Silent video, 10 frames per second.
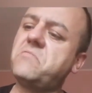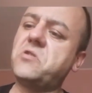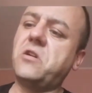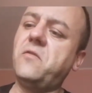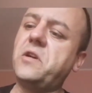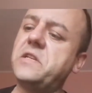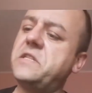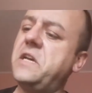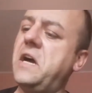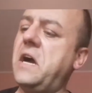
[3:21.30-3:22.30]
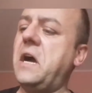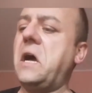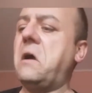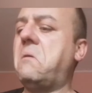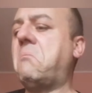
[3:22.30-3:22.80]
trovo che
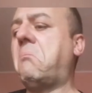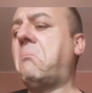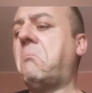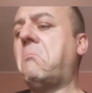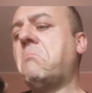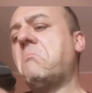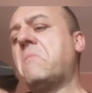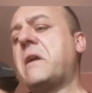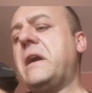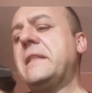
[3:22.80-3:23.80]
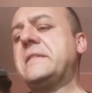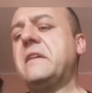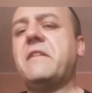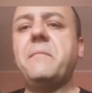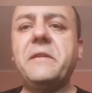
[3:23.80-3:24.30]
sia
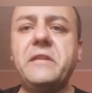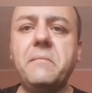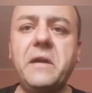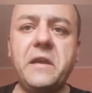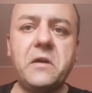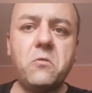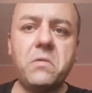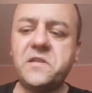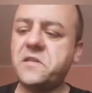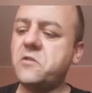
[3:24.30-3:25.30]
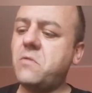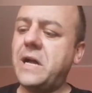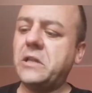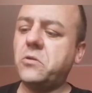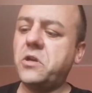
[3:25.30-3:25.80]
calza veramente bene con qualsiasi
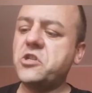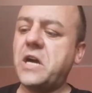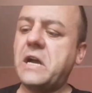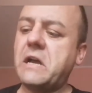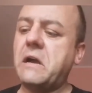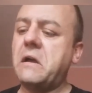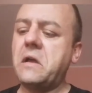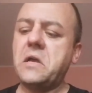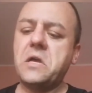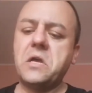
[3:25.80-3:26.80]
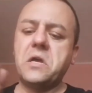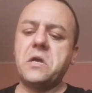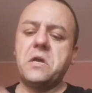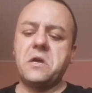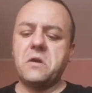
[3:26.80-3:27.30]
guanto e giacca
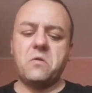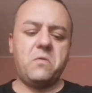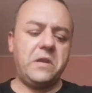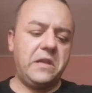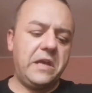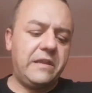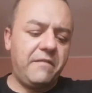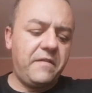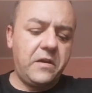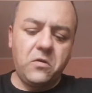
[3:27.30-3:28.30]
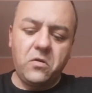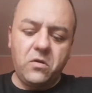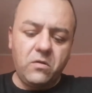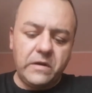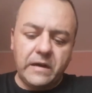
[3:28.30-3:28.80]
quindi è
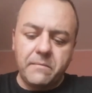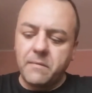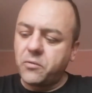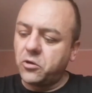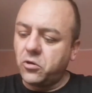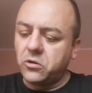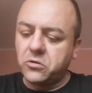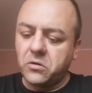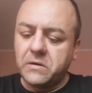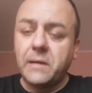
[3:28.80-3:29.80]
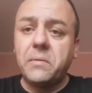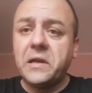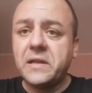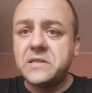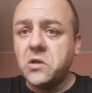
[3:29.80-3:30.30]
davvero un gran bel prodotto
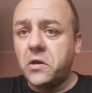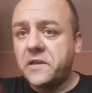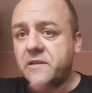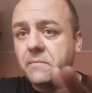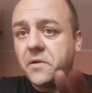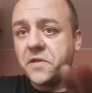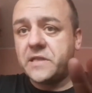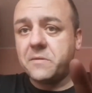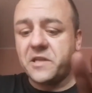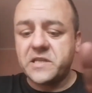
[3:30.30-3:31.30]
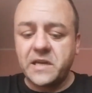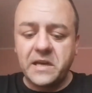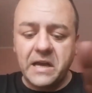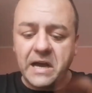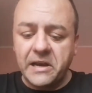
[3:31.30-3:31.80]
l'applicazione è semplicissima da
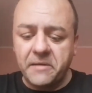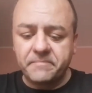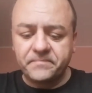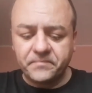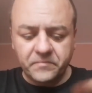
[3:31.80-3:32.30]
scaricare